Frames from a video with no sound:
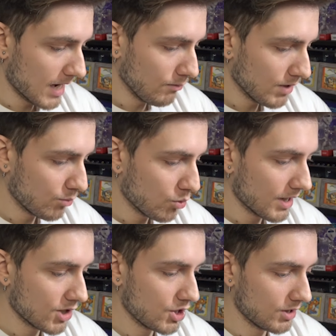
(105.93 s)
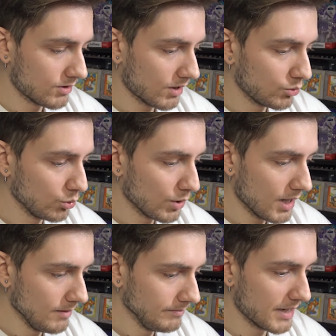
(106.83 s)
ha una buona
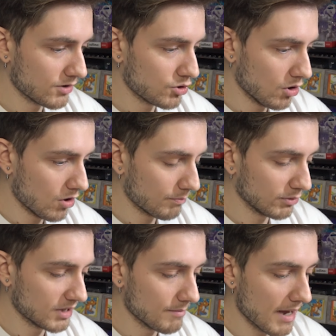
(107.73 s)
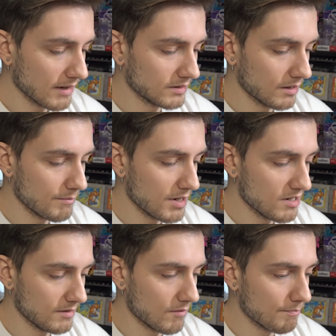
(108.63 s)
centratura perciò potrebbe essere benissimo